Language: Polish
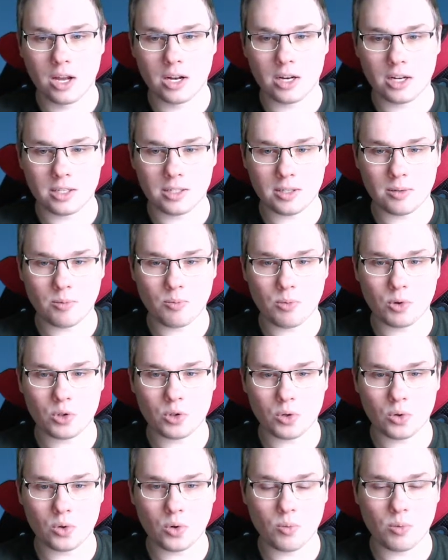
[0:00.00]
na samym
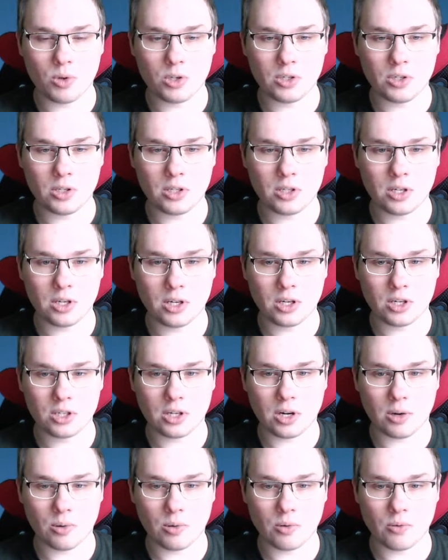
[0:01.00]
początku będzie tych
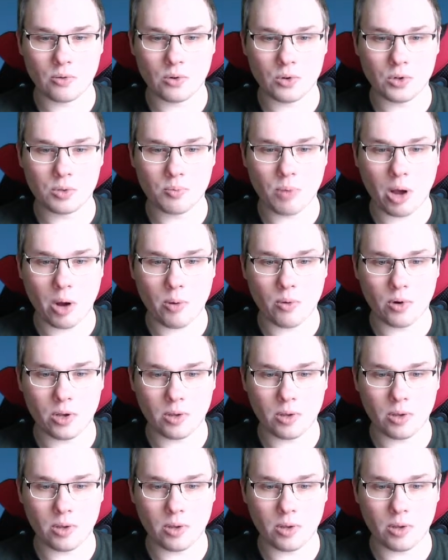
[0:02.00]
kryształków dość mało.